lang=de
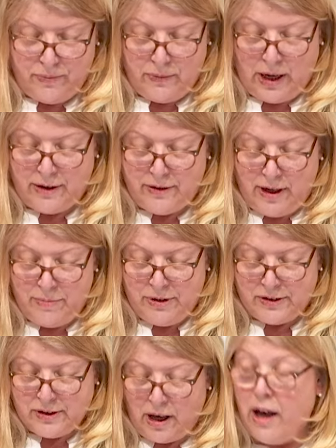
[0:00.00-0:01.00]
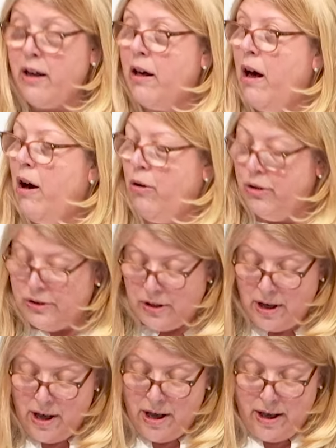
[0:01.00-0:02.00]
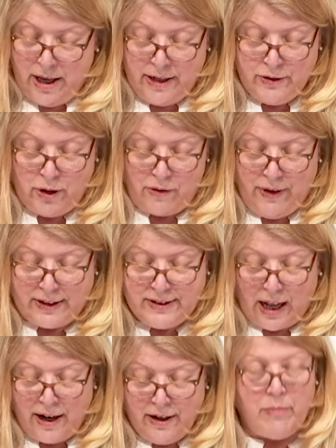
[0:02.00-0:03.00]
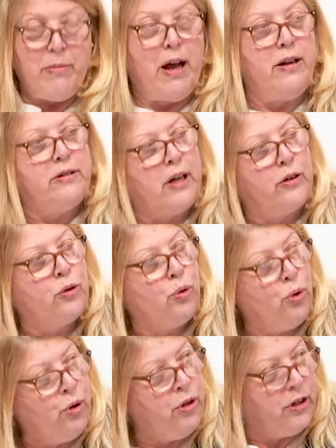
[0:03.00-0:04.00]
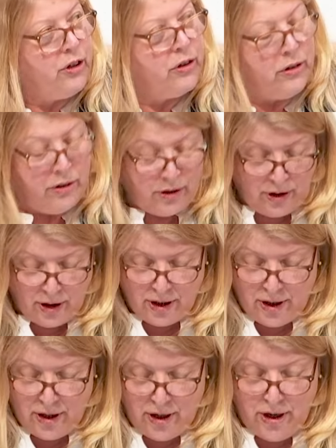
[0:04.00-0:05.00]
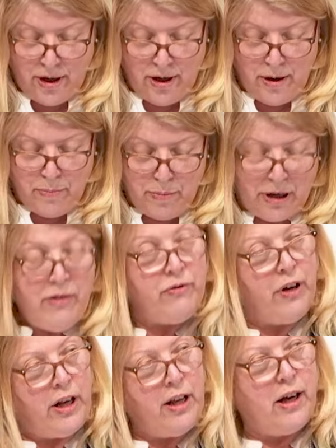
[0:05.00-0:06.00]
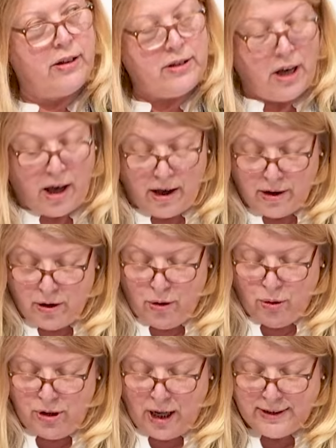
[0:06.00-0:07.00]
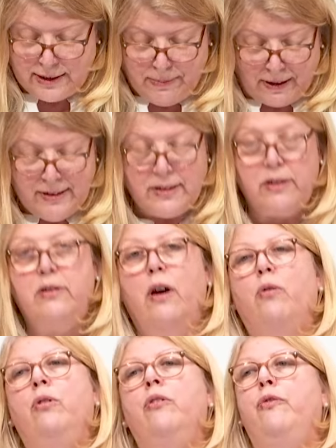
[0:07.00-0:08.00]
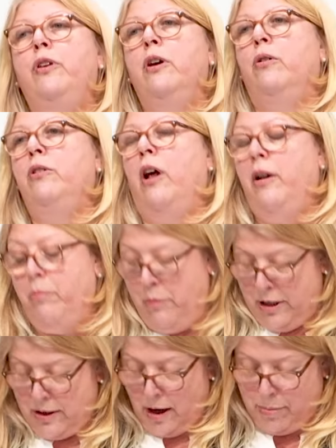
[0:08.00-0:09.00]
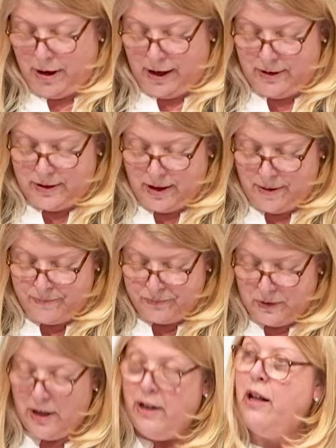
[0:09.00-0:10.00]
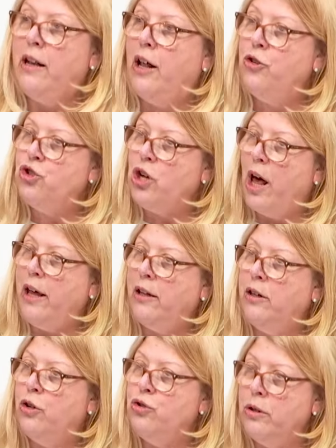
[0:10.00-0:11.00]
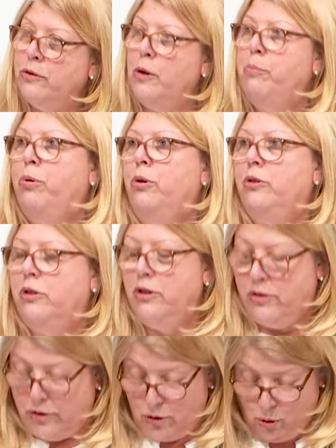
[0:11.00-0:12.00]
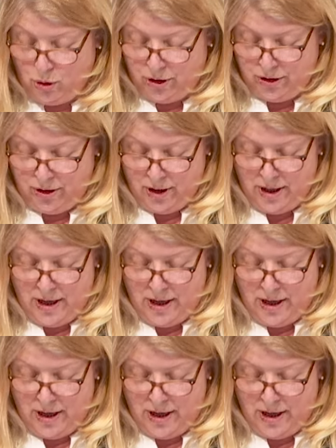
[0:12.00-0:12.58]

Nachdem das Krankenhaus Insolvenz angemeldet hat, kündigten binnen weniger Tage 120 der rund 400 Mitarbeiter in den entscheidenden Schlüsselpositionen